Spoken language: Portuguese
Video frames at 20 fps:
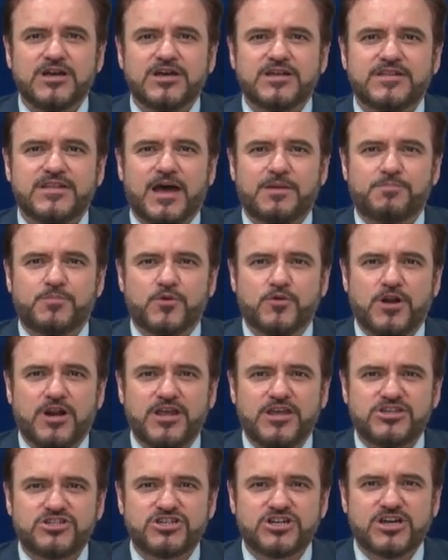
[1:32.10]
da
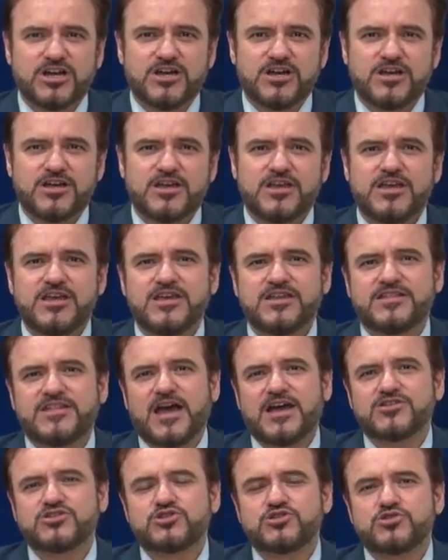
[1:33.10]
política e
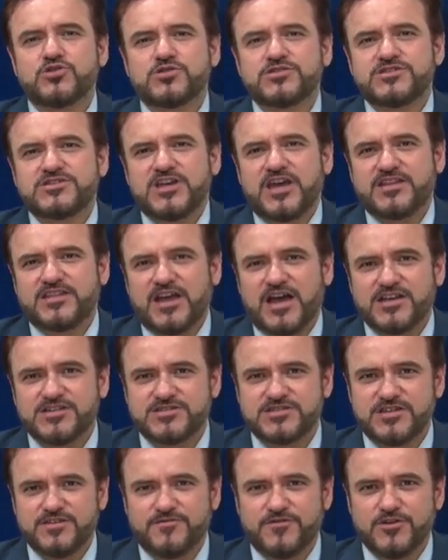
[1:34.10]
da sociedade
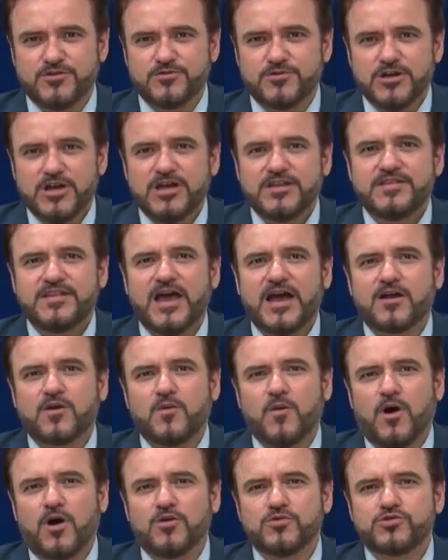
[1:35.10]
civil, na
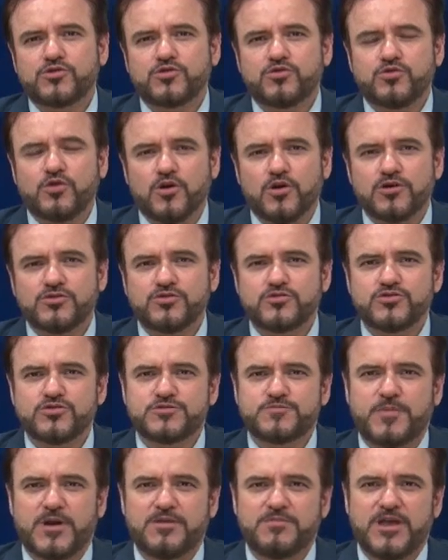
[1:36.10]
qual todos os
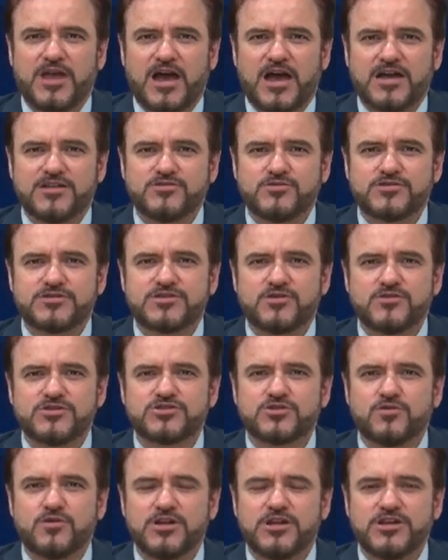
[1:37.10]
premiados são
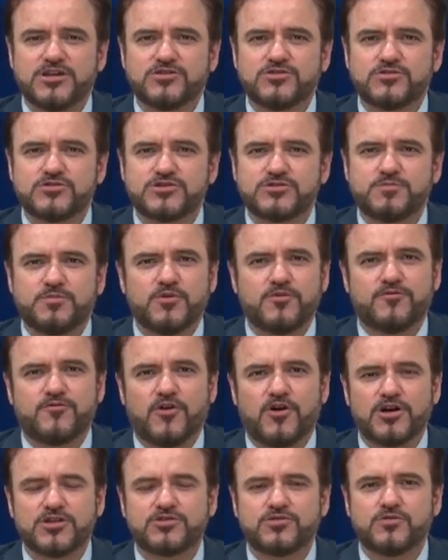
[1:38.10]
escolhidos por
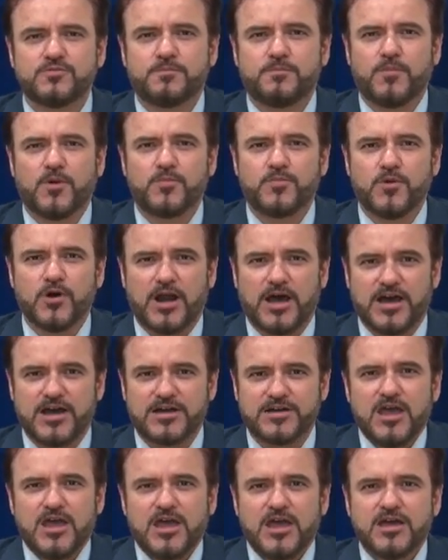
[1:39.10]
voto popular.
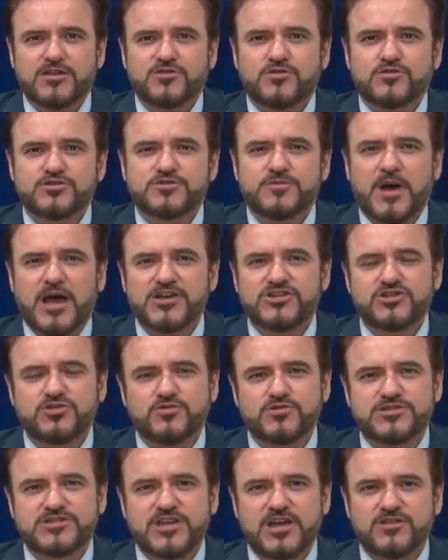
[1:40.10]
Entre os mais de
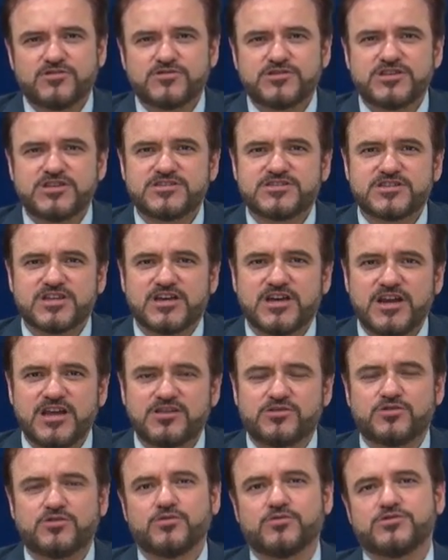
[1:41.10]
200
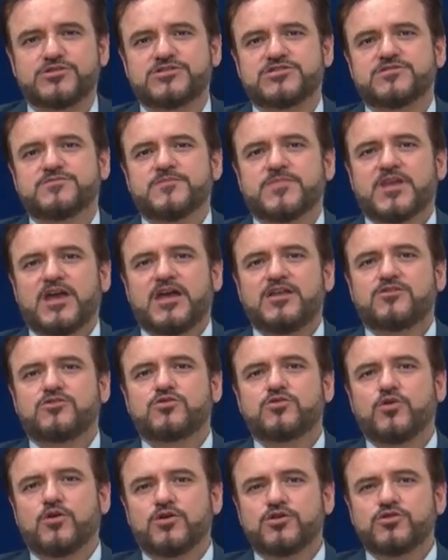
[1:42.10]
inscritos em
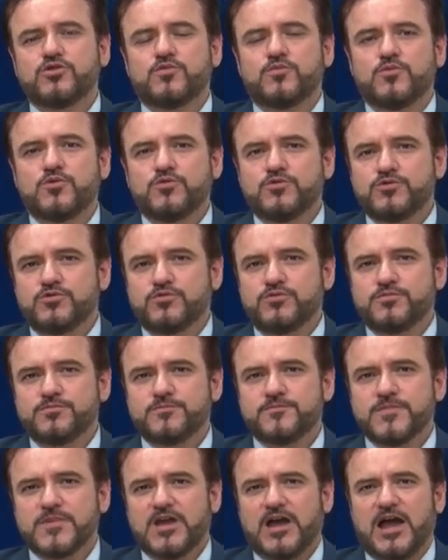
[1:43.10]
todo o mundo,
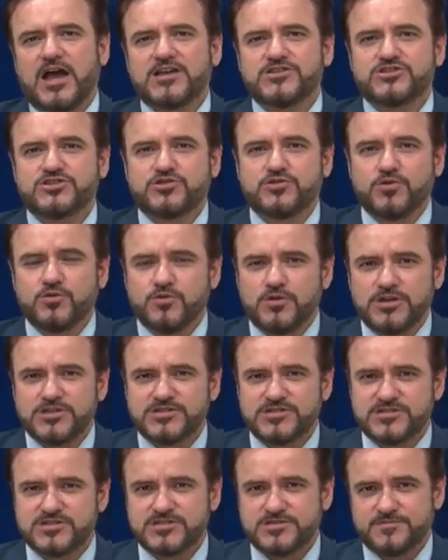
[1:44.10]
as
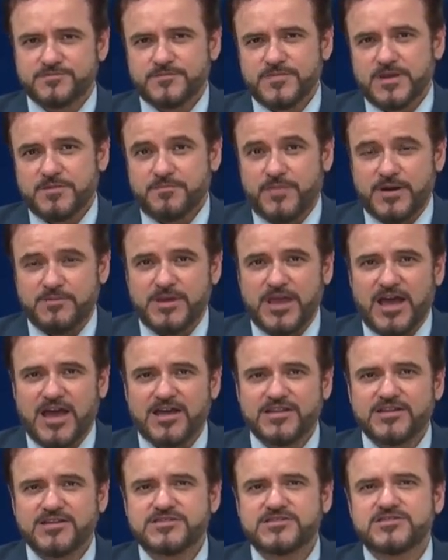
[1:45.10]
duas
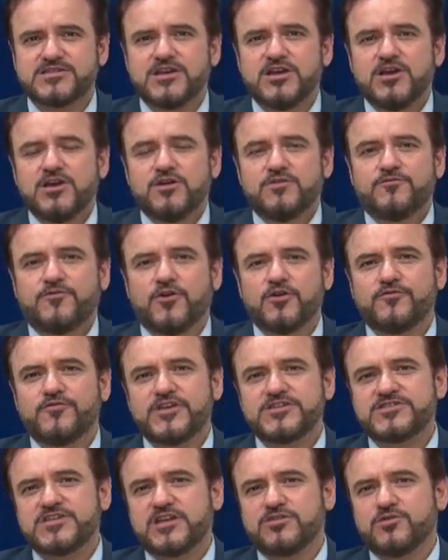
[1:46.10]
premiadas foram
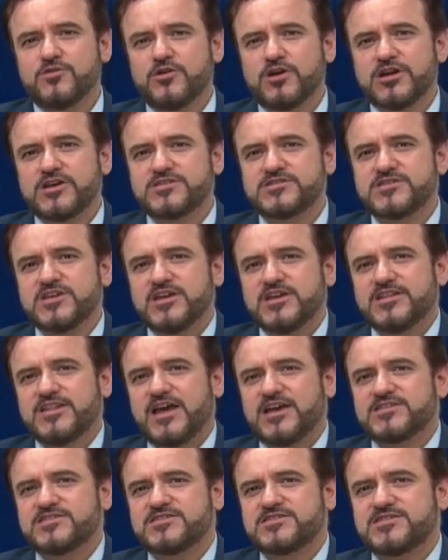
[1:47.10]
vencedoras
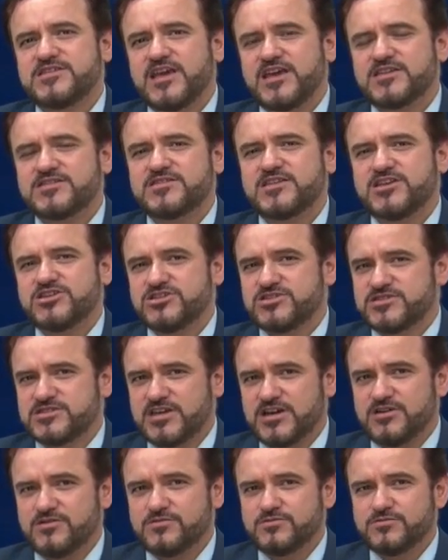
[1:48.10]
da sexta
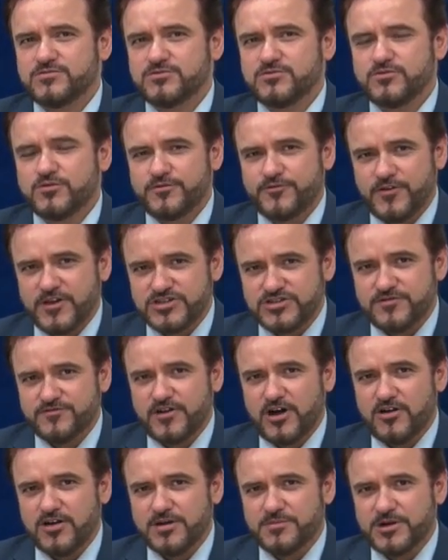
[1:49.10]
edição do
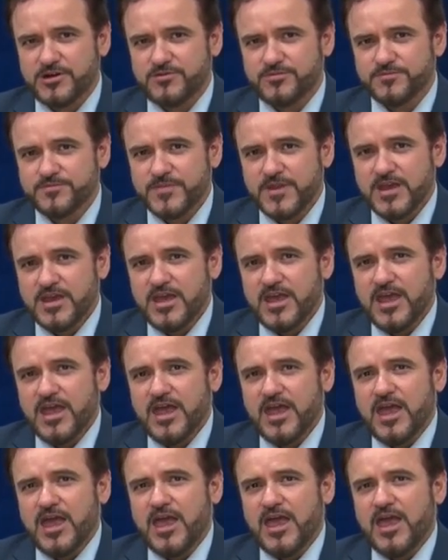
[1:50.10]
Festival Alemão.
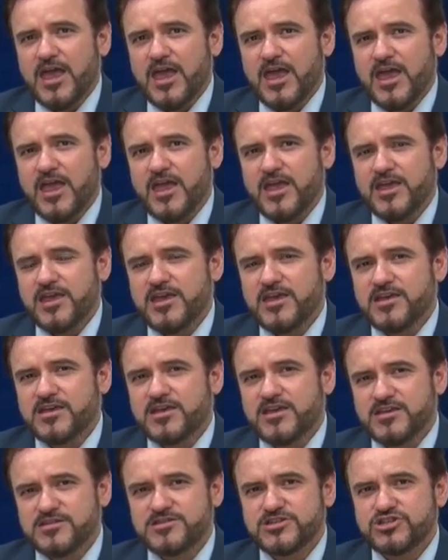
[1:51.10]
Em
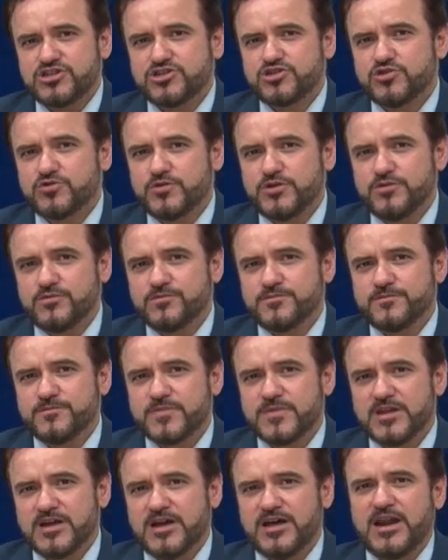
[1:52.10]
15 de junho,
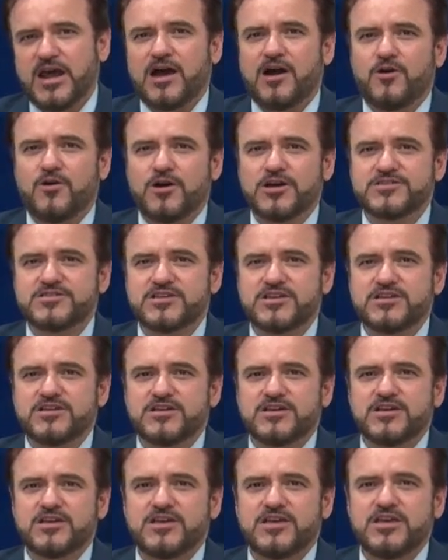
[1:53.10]
Ana Rosa
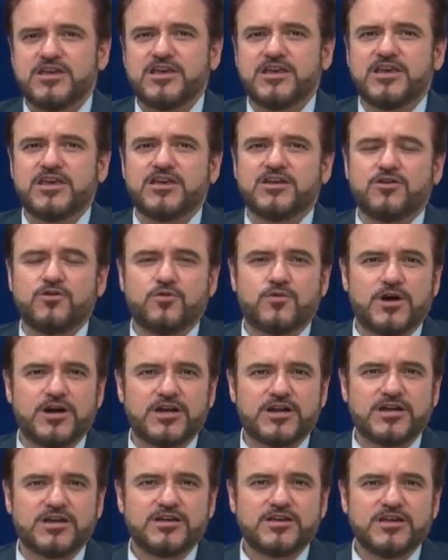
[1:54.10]
e
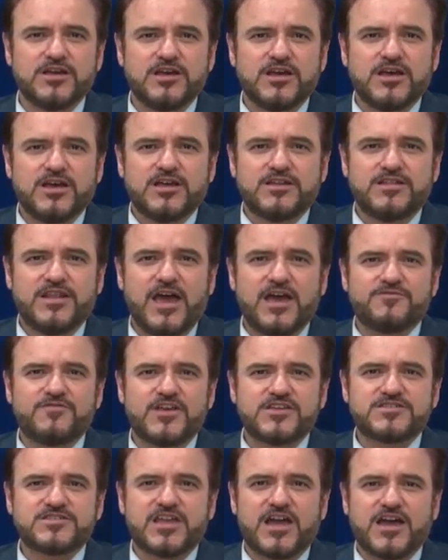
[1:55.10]
Luana devem
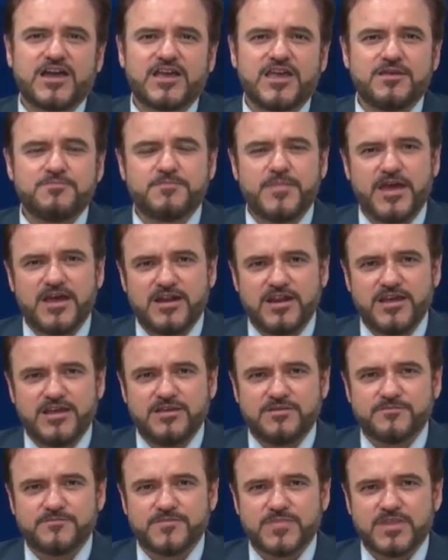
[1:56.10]
estar em
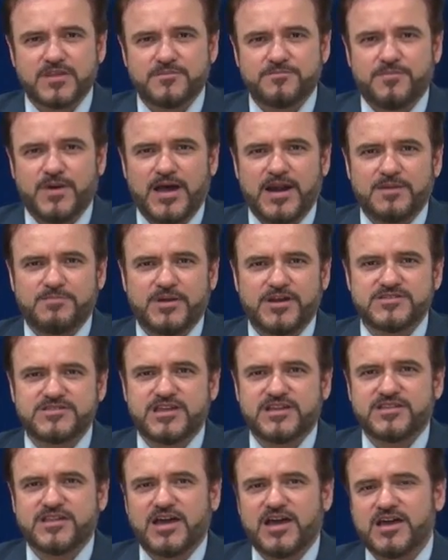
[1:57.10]
Berlim para
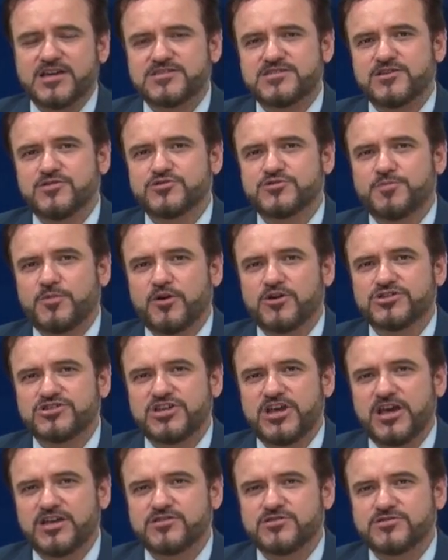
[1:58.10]
apresentar seus
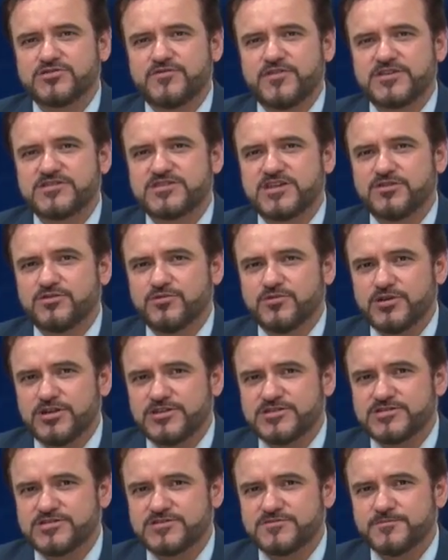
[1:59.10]
projetos
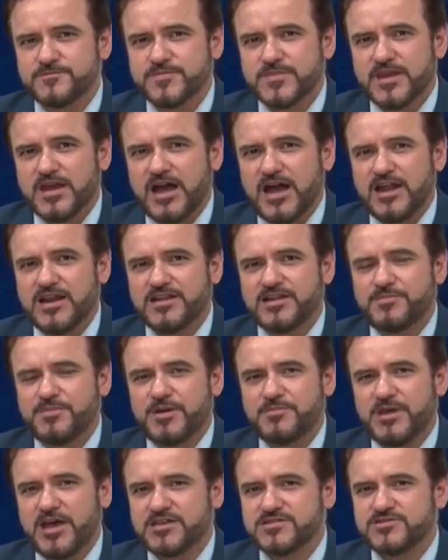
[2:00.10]
vencedores. Além da
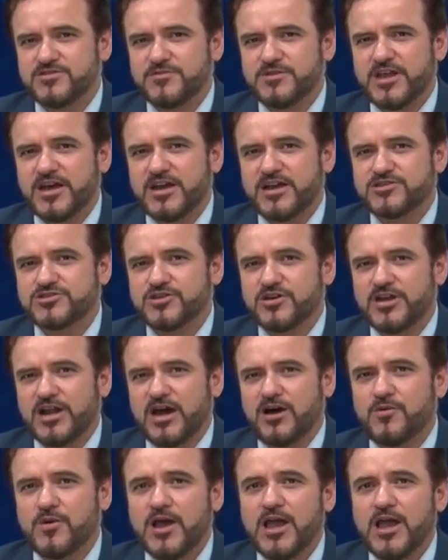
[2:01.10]
premiação internacional,